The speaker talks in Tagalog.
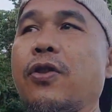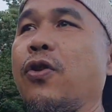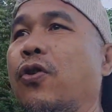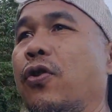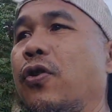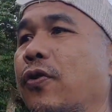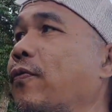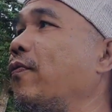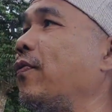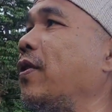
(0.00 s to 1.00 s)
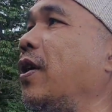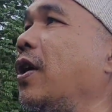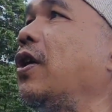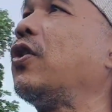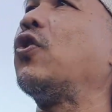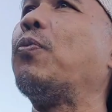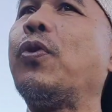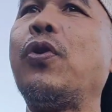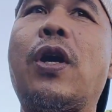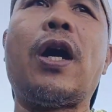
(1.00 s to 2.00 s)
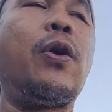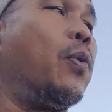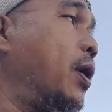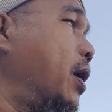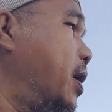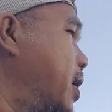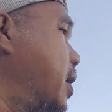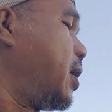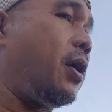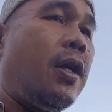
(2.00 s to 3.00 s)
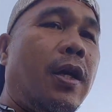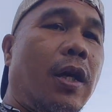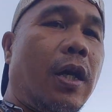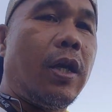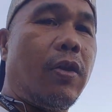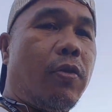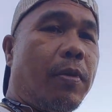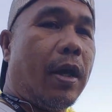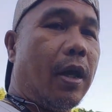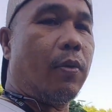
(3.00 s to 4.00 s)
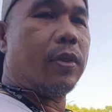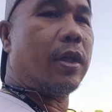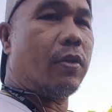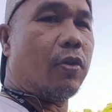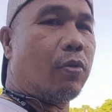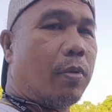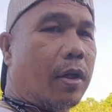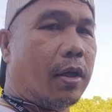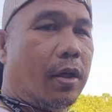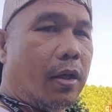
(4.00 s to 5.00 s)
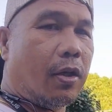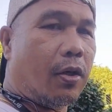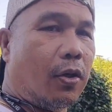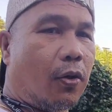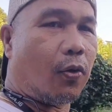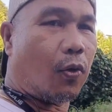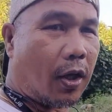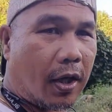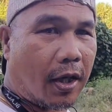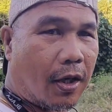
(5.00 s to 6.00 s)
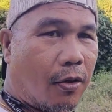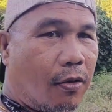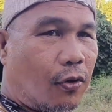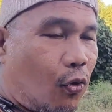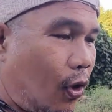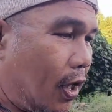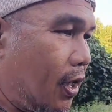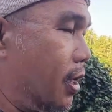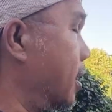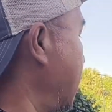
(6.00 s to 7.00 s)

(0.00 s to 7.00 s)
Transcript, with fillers: ito yung yung highway ayan o oh, may highway dyan o oh, yung may tulay na ano tulay